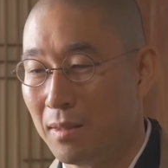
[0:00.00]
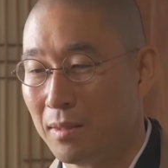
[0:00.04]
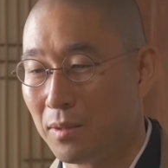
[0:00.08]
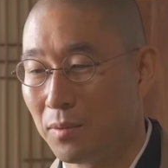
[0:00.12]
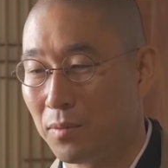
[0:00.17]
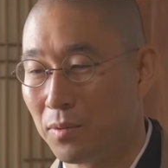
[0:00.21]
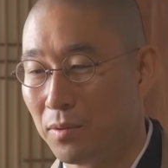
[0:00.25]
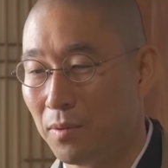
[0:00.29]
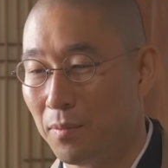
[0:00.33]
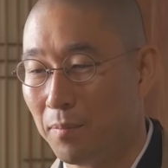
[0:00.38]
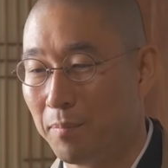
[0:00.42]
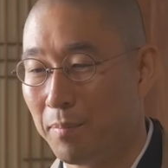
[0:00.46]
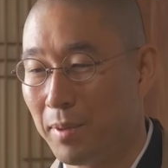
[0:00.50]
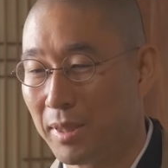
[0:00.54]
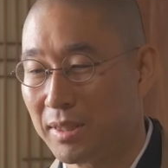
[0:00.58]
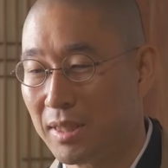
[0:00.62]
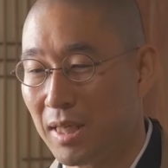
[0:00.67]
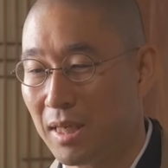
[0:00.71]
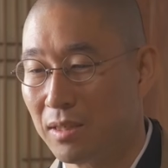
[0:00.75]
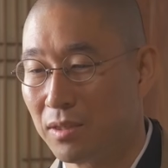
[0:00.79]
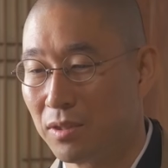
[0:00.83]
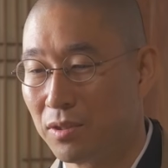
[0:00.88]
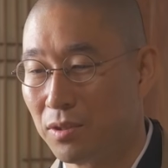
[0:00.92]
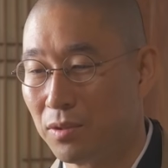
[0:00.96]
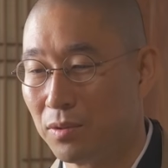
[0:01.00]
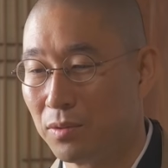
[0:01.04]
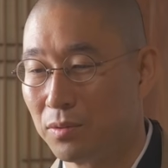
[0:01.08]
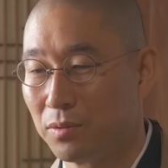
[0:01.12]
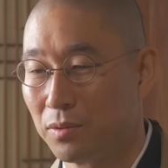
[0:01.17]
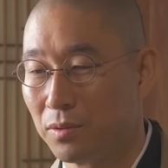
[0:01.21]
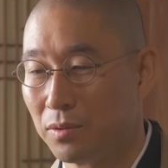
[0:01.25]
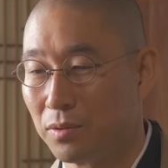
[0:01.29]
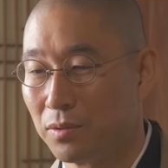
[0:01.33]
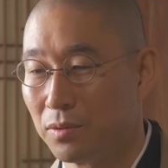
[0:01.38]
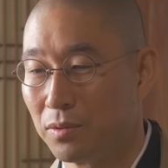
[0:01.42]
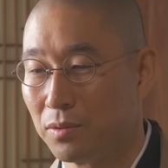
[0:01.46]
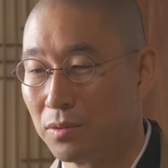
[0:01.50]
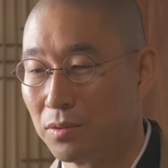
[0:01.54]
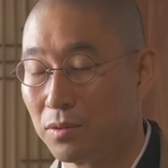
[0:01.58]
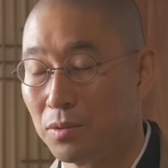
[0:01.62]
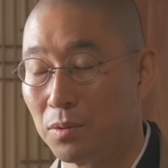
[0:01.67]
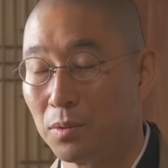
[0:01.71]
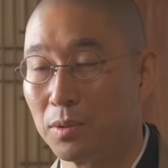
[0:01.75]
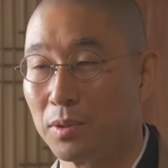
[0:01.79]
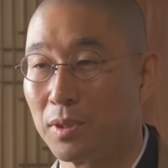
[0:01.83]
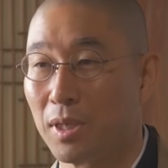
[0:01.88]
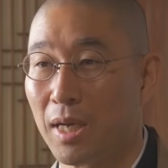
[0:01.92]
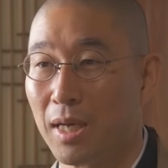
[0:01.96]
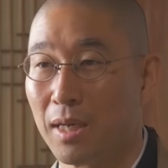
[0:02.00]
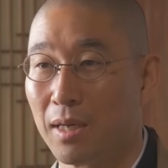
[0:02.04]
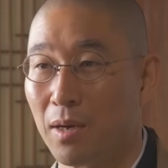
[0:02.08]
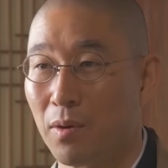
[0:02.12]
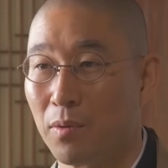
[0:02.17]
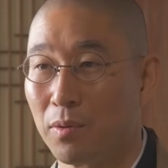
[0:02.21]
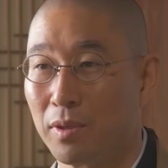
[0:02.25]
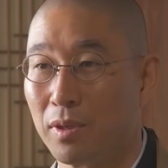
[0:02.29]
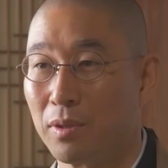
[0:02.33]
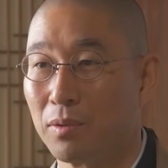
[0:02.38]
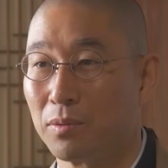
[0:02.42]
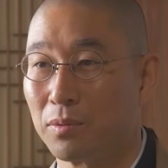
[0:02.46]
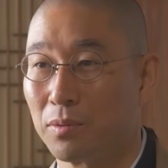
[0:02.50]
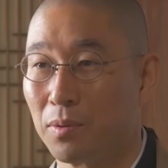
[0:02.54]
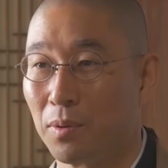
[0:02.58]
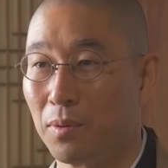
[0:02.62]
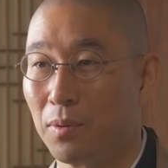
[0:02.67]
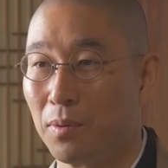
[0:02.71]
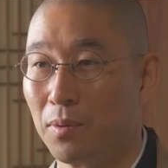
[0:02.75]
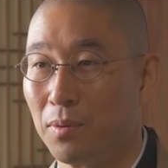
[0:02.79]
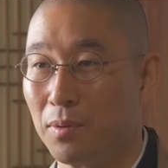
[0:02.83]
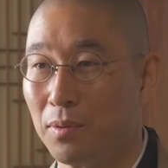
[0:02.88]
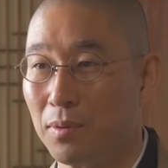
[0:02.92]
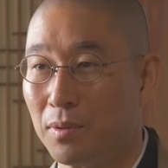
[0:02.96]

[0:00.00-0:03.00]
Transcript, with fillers: でこのバタンキューという状態が起きると